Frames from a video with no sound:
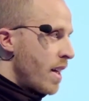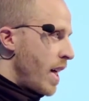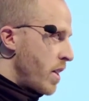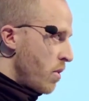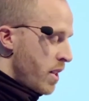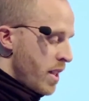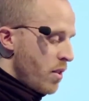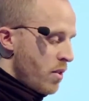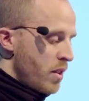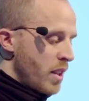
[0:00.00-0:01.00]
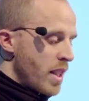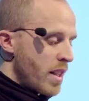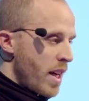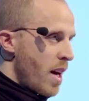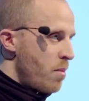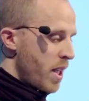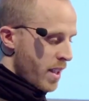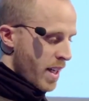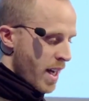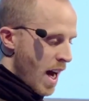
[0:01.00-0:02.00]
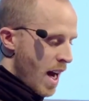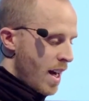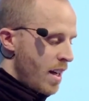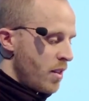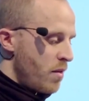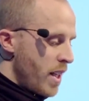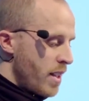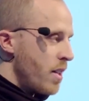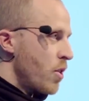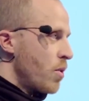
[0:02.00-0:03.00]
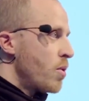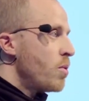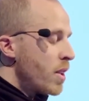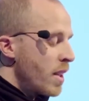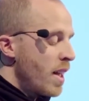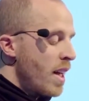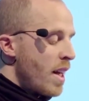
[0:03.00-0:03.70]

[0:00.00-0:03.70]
Kategorisierung, die sehr patriarchal und westliche Strukturen